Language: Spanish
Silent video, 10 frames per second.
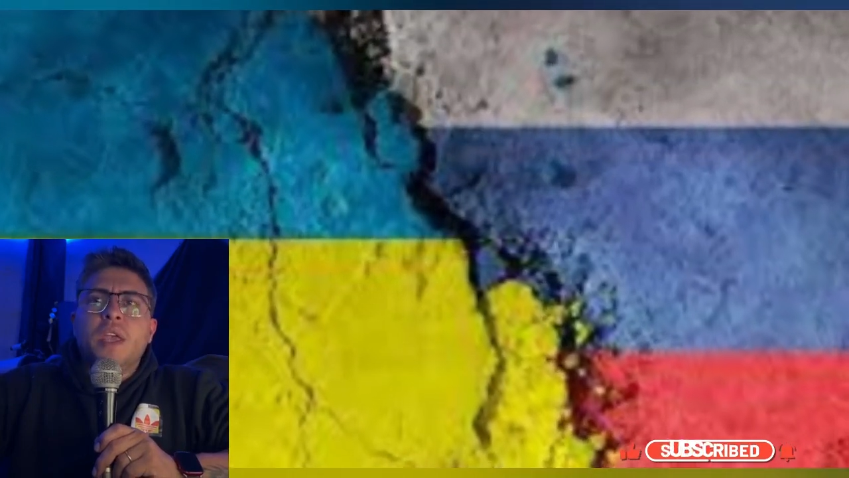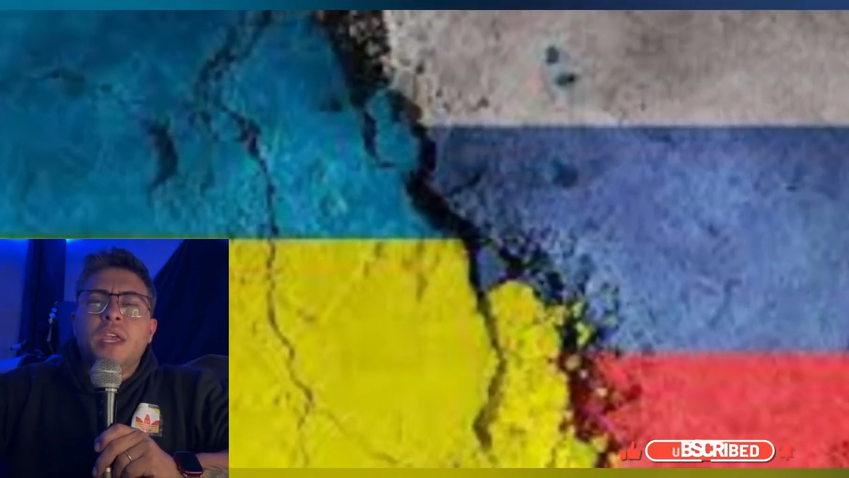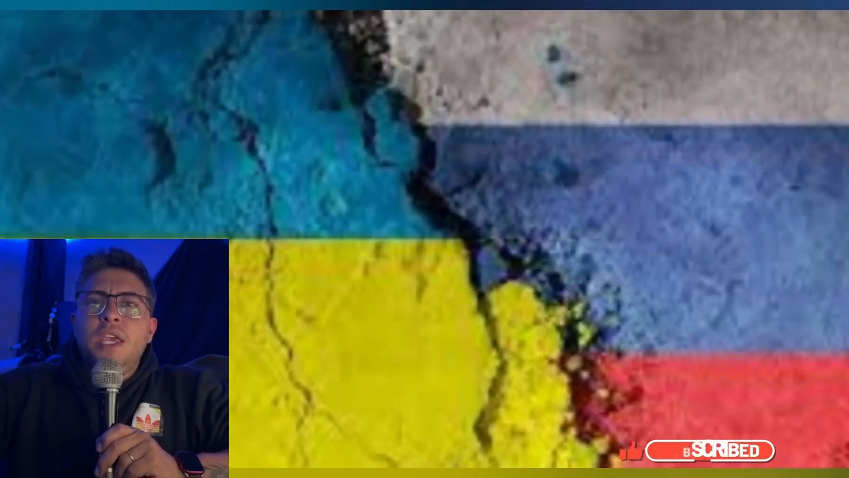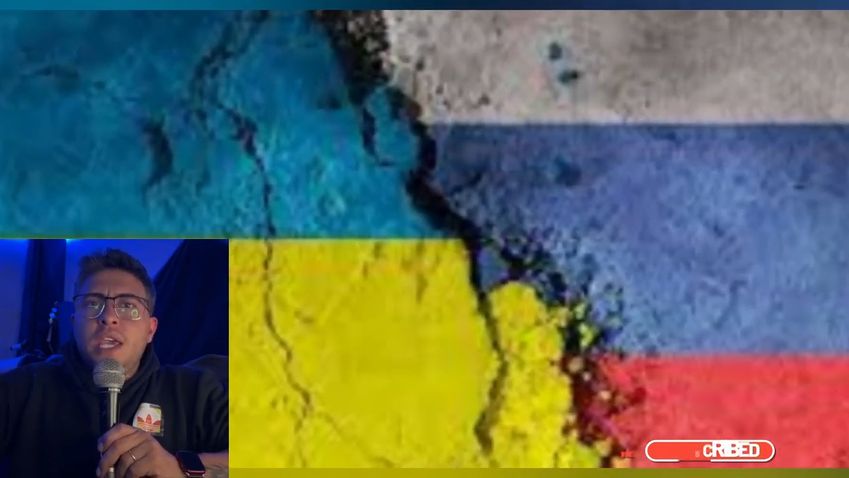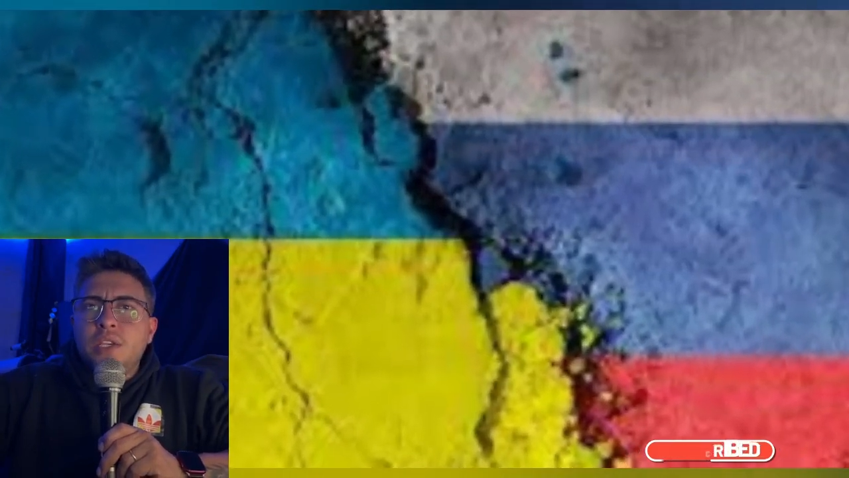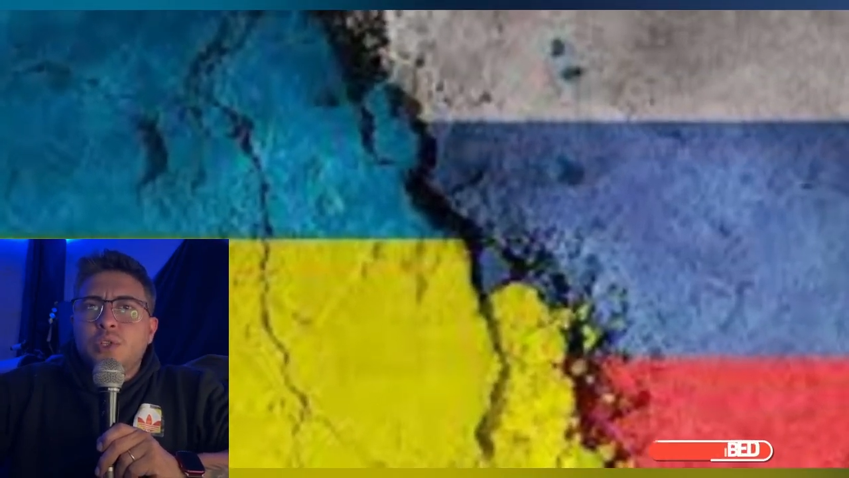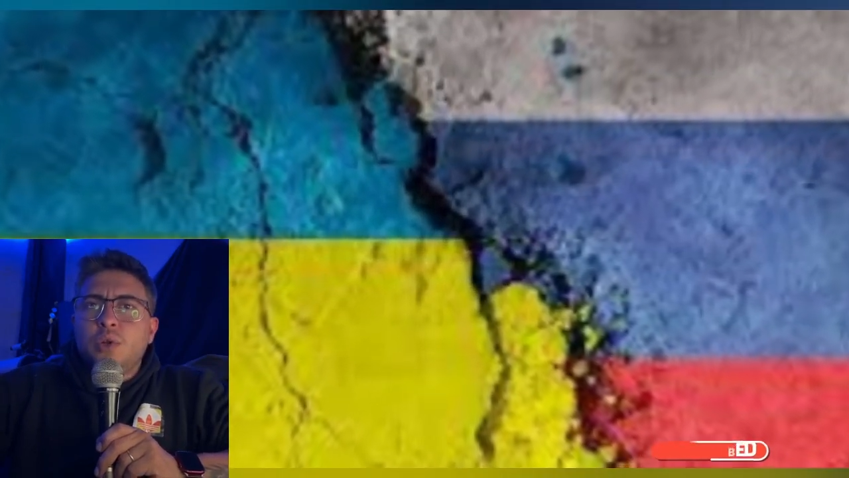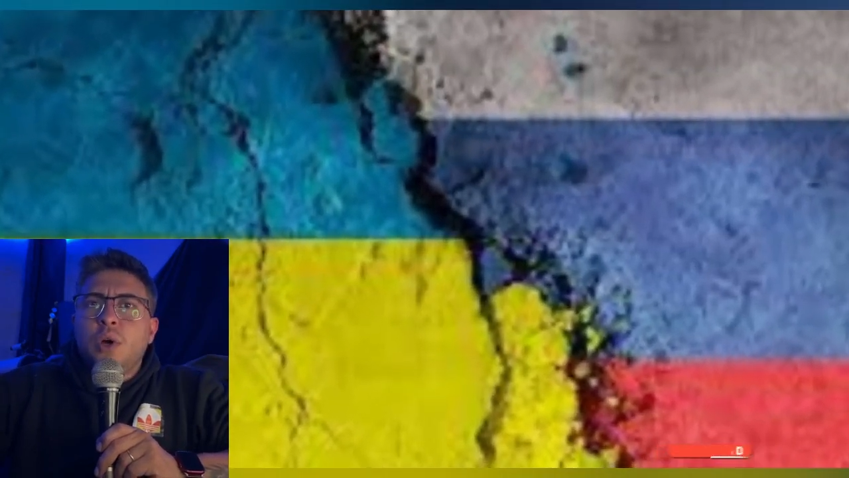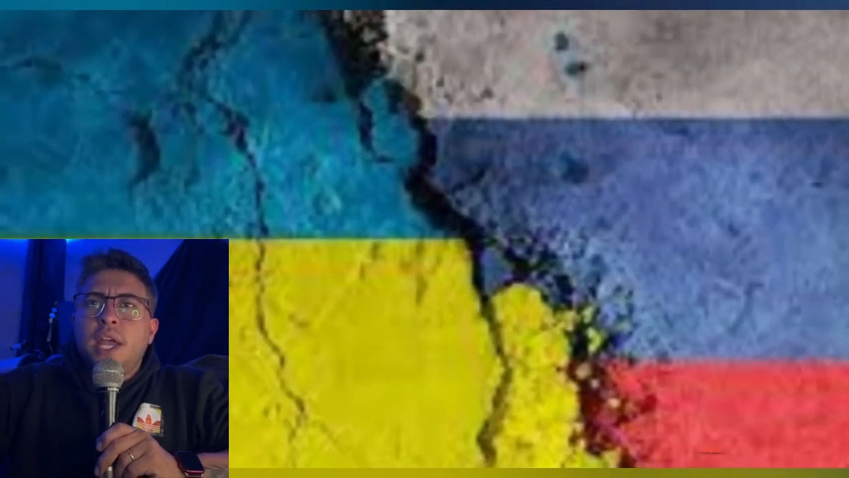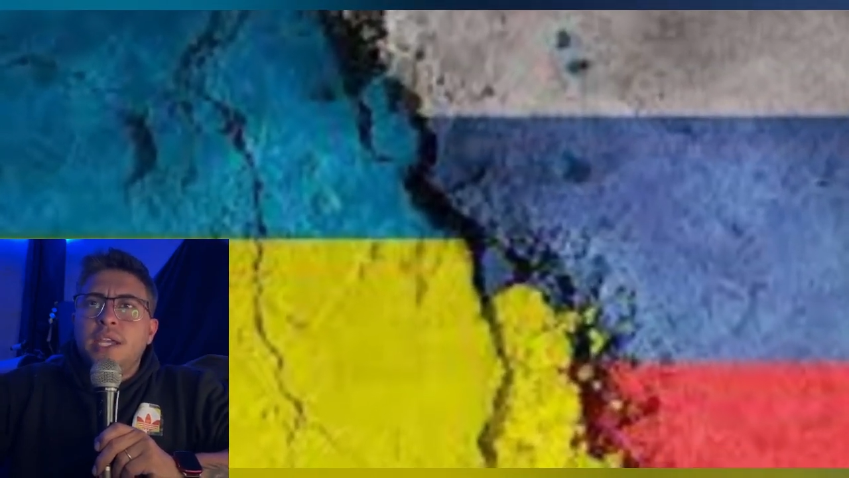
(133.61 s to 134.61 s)
Y esto
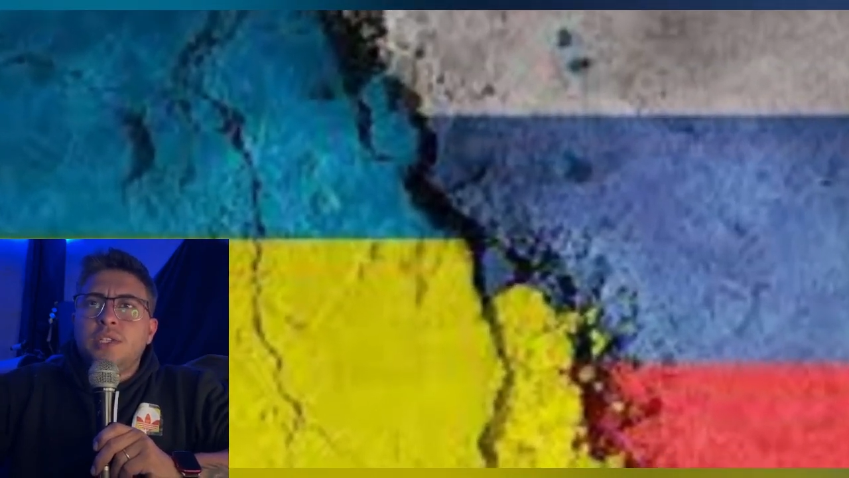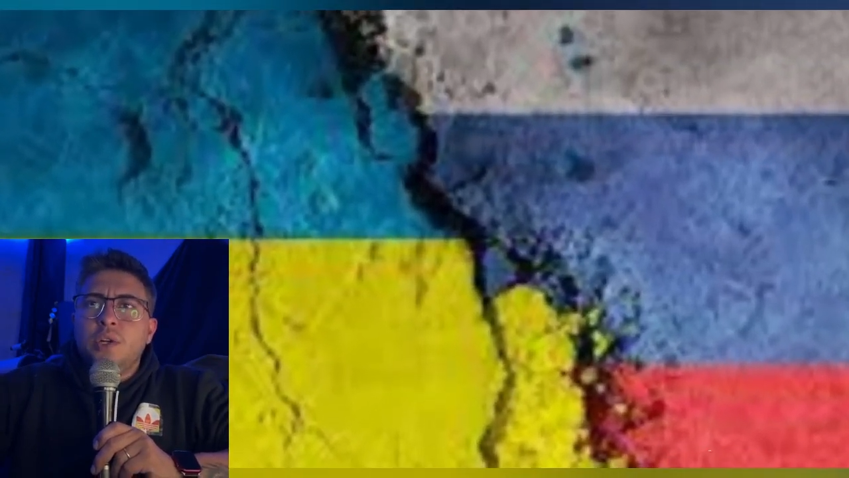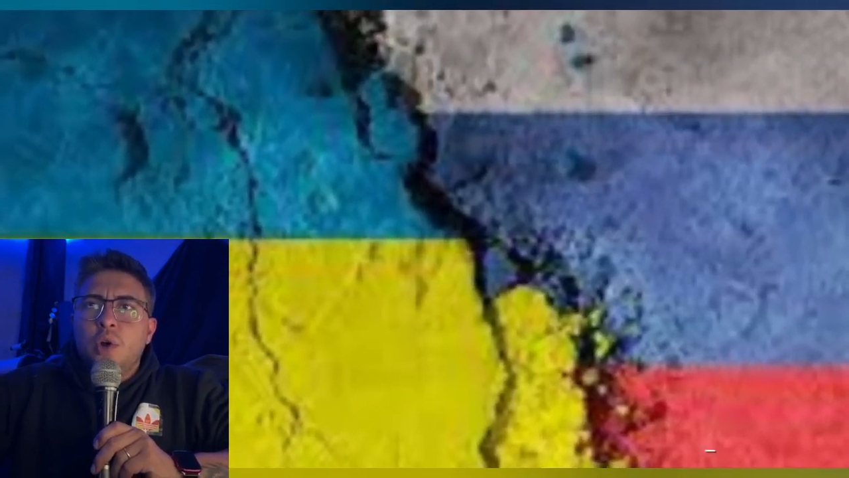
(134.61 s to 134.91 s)
es lo